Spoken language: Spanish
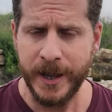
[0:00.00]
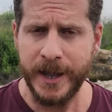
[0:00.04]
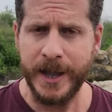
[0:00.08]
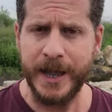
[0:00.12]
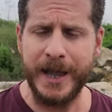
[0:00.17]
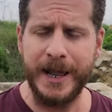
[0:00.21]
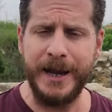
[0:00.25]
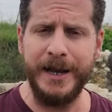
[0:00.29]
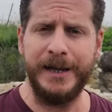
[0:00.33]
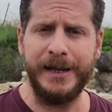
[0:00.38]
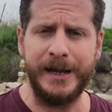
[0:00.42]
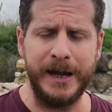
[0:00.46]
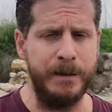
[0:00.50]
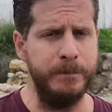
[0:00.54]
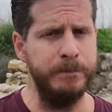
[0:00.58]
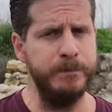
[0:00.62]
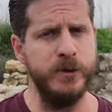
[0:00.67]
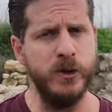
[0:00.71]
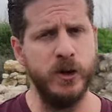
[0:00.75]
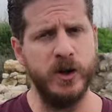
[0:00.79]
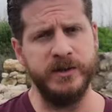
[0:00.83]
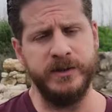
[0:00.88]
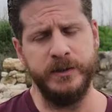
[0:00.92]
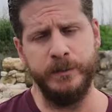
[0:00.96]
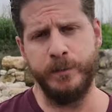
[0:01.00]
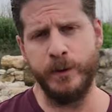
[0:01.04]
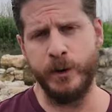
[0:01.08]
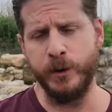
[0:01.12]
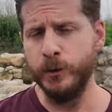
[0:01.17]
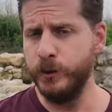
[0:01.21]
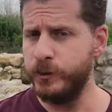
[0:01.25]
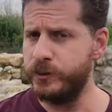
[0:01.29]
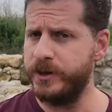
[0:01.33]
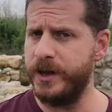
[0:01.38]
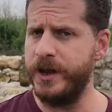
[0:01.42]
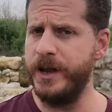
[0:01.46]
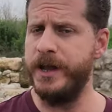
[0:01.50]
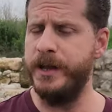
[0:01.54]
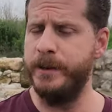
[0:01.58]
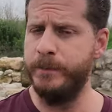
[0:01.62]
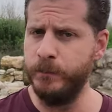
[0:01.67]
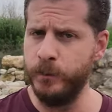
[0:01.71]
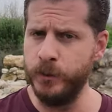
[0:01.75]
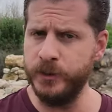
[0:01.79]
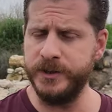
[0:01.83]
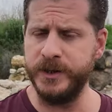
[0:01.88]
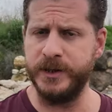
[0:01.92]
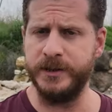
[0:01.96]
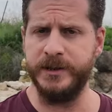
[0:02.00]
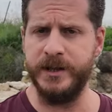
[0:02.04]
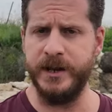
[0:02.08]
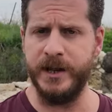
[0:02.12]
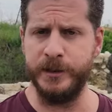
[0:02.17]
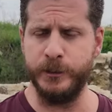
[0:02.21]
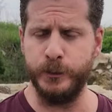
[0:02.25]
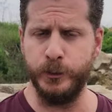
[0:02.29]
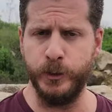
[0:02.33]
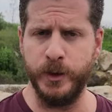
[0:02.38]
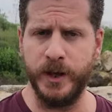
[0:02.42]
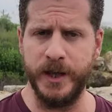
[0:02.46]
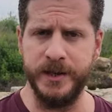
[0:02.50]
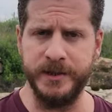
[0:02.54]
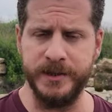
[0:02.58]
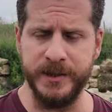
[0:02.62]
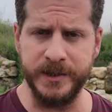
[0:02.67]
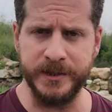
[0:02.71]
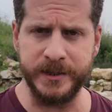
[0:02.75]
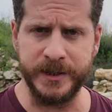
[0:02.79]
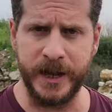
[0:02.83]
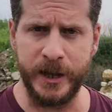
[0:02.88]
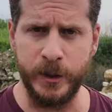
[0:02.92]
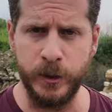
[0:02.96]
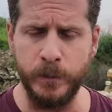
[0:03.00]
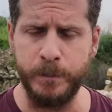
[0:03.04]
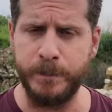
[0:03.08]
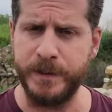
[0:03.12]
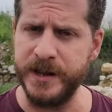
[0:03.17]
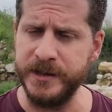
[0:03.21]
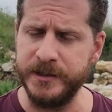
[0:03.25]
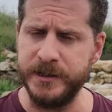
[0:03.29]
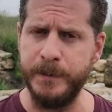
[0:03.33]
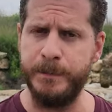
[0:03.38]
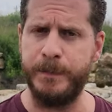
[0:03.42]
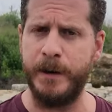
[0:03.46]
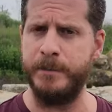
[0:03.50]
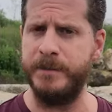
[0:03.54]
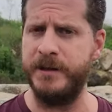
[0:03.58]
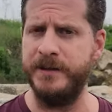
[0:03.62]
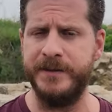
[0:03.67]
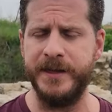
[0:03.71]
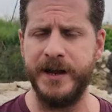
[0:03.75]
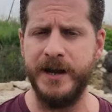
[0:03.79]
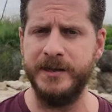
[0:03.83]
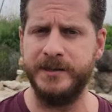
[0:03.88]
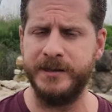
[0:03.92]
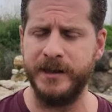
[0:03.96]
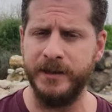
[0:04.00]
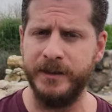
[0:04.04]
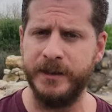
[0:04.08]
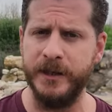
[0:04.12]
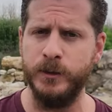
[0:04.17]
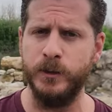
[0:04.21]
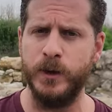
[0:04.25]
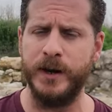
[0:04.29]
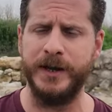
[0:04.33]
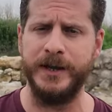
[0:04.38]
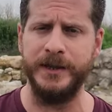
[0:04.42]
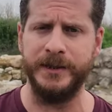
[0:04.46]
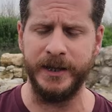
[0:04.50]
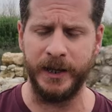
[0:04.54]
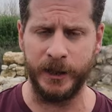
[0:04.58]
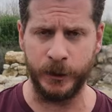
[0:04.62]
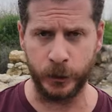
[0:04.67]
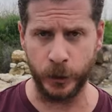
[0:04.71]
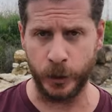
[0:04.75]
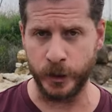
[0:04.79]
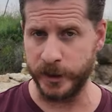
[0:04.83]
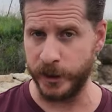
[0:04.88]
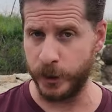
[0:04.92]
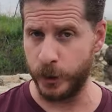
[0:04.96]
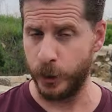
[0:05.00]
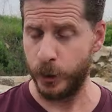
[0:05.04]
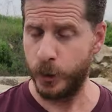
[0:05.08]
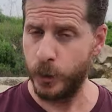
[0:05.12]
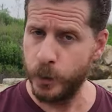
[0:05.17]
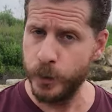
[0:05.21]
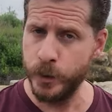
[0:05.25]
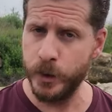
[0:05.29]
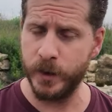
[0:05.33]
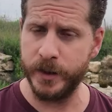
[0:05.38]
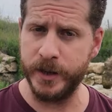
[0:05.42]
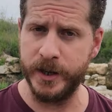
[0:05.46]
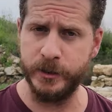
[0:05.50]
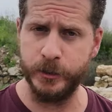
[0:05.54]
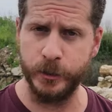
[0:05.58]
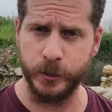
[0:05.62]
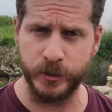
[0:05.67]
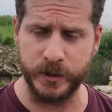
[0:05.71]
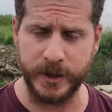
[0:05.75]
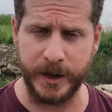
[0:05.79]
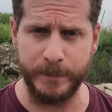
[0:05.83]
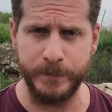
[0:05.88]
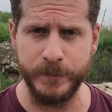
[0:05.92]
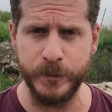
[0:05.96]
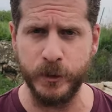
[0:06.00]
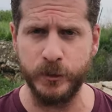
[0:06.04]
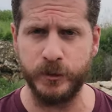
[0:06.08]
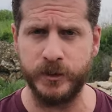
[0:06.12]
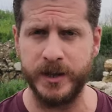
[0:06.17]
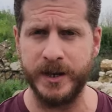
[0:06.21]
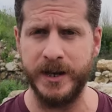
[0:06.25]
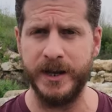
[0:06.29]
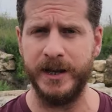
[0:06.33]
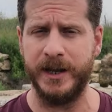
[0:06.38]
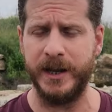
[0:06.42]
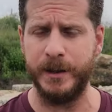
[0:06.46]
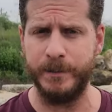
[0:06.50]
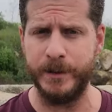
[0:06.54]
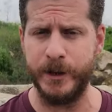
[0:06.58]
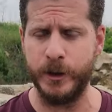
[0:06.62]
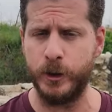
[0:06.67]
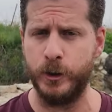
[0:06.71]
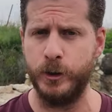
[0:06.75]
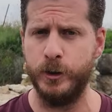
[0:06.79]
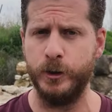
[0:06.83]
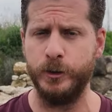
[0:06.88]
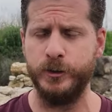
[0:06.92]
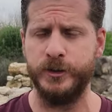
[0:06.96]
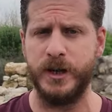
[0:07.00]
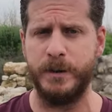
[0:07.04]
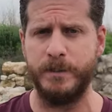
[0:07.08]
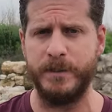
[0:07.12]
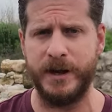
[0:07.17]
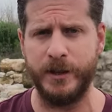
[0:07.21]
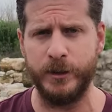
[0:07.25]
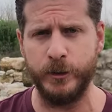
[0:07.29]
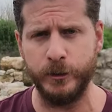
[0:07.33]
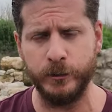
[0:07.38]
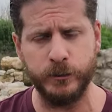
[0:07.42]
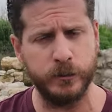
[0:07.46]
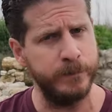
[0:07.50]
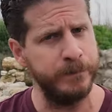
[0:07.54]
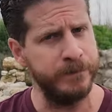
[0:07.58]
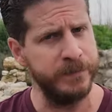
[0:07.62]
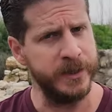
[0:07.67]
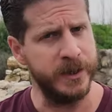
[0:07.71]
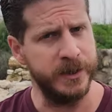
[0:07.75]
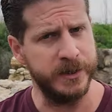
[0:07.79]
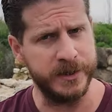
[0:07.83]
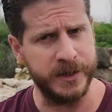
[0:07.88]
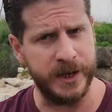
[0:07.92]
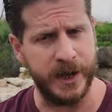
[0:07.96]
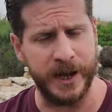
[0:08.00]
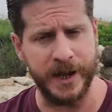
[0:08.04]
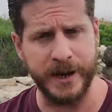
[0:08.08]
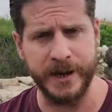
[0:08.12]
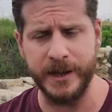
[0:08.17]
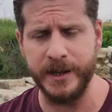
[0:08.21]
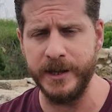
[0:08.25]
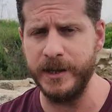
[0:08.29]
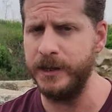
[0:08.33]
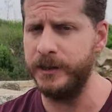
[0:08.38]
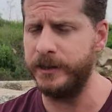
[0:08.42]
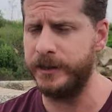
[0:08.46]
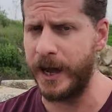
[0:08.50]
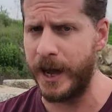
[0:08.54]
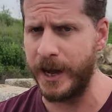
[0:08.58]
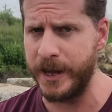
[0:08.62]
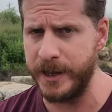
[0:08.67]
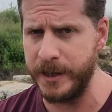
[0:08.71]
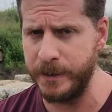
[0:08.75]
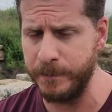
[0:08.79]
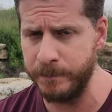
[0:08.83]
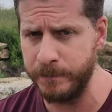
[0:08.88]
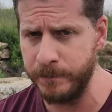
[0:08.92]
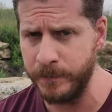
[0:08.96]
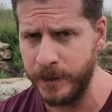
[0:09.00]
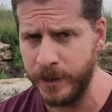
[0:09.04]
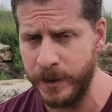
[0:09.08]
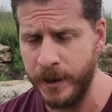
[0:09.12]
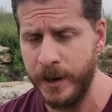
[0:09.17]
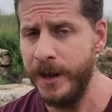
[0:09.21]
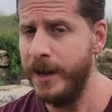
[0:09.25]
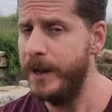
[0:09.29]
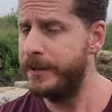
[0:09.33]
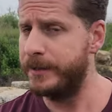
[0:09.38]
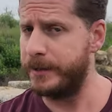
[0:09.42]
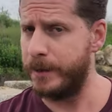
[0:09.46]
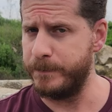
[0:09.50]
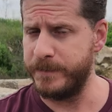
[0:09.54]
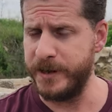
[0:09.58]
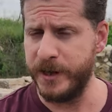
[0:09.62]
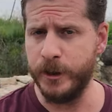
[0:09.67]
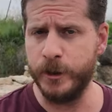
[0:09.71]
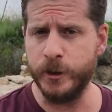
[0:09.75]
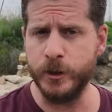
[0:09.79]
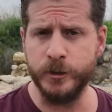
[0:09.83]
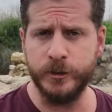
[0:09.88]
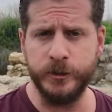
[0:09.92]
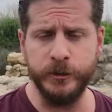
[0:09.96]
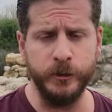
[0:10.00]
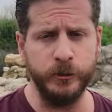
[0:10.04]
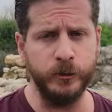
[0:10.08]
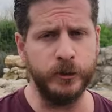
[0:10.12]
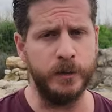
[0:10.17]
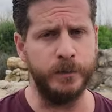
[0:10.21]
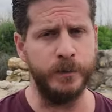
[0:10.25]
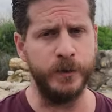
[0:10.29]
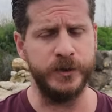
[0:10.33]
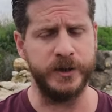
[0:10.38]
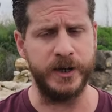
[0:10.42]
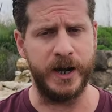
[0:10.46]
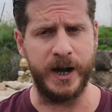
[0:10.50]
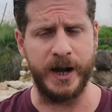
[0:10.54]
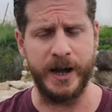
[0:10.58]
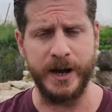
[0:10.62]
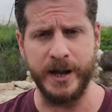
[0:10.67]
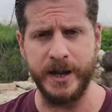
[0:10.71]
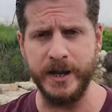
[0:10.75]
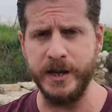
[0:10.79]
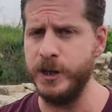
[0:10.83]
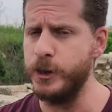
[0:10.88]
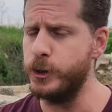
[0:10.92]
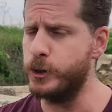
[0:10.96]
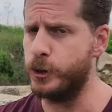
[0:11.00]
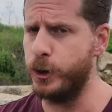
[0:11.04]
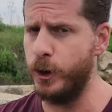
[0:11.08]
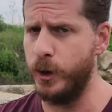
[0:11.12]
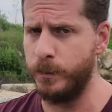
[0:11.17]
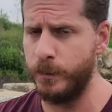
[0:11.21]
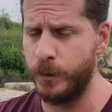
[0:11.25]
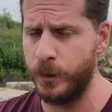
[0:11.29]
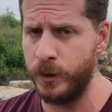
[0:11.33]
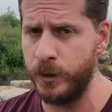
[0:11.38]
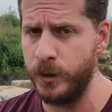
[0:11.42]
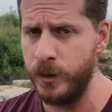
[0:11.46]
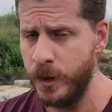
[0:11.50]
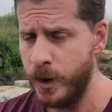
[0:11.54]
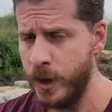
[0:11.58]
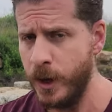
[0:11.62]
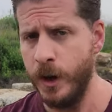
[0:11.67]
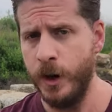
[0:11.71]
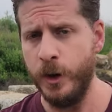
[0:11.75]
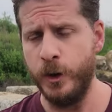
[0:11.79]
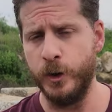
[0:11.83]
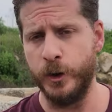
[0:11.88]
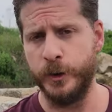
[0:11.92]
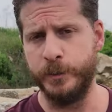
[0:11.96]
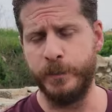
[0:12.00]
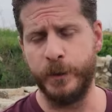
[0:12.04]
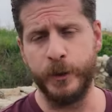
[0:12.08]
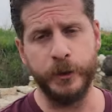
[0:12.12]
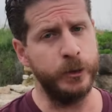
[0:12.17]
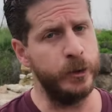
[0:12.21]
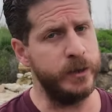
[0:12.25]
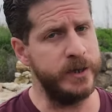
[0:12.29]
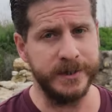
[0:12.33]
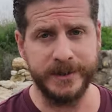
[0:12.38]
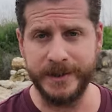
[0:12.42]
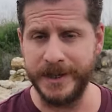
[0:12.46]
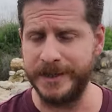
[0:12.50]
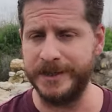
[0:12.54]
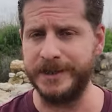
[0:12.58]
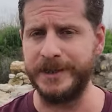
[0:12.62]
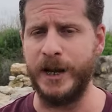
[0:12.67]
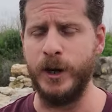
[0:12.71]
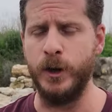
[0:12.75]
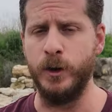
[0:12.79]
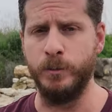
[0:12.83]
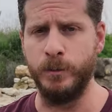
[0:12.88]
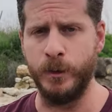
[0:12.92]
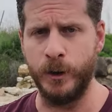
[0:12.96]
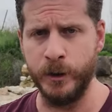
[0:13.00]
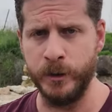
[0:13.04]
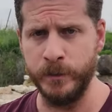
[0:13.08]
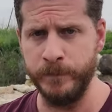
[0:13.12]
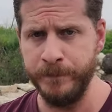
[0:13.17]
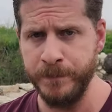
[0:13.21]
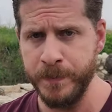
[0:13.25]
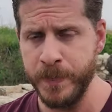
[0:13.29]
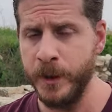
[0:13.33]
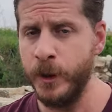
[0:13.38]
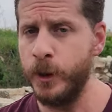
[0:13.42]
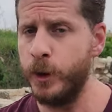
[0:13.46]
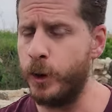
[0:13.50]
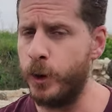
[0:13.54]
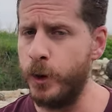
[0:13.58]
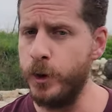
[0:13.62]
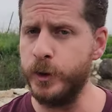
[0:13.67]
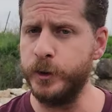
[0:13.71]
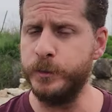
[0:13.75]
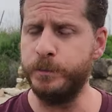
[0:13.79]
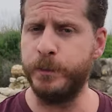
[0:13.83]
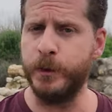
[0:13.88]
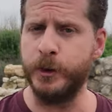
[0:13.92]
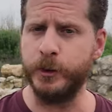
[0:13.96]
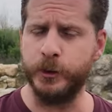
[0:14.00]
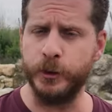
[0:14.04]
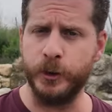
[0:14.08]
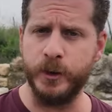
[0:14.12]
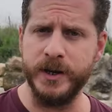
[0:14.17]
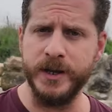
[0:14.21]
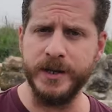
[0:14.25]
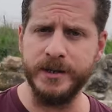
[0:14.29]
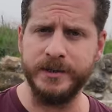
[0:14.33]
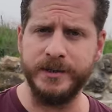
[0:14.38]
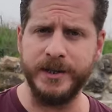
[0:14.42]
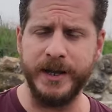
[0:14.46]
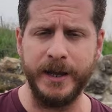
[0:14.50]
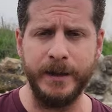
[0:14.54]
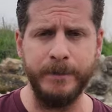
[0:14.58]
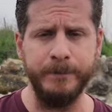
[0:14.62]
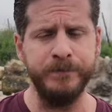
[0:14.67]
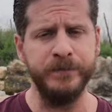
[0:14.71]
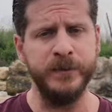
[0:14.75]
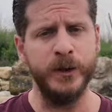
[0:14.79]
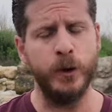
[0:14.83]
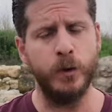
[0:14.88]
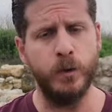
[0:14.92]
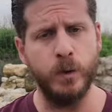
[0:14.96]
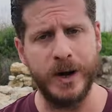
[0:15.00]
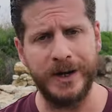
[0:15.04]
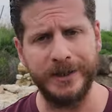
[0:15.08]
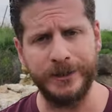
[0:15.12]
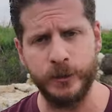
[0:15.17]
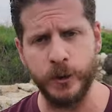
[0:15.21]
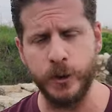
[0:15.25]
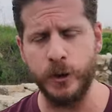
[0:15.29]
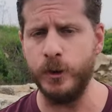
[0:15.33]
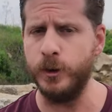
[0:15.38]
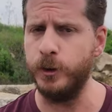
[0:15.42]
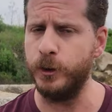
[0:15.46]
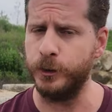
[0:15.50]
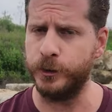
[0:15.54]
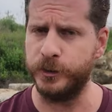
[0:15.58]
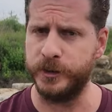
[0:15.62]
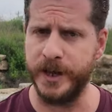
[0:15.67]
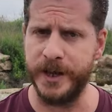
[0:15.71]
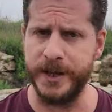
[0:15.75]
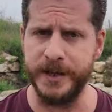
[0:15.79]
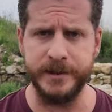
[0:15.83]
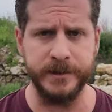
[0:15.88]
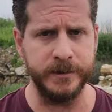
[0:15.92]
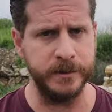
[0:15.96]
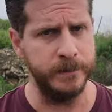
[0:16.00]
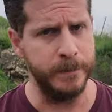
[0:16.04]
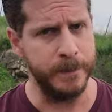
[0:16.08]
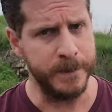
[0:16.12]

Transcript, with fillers: el cambio que se produce en muchas de las ciudades-estado, principalmente en el sentido arquitectónico. Uno de esos cambios tienen que ver con los llamados Sha'arei Ta'im, también conocidos como Sha'arei Shlomo, los portones de Salomón o los portones de cuatro o seis